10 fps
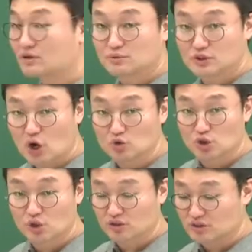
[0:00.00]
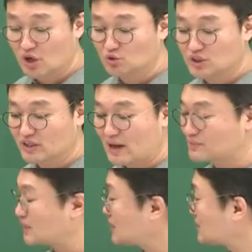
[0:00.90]
여러분 여운형, 여운형이
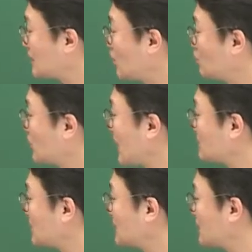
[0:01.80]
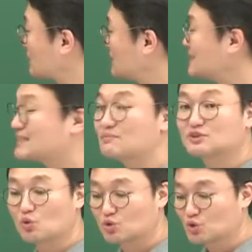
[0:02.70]
암살됐다. 여운형이 암살된 거는 2차
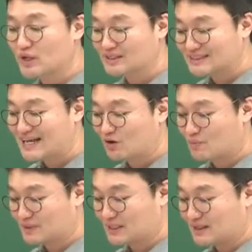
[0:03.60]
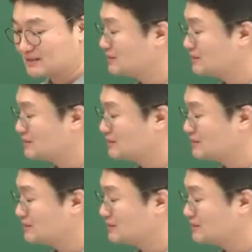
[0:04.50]
미소공동의 끝나고입니다.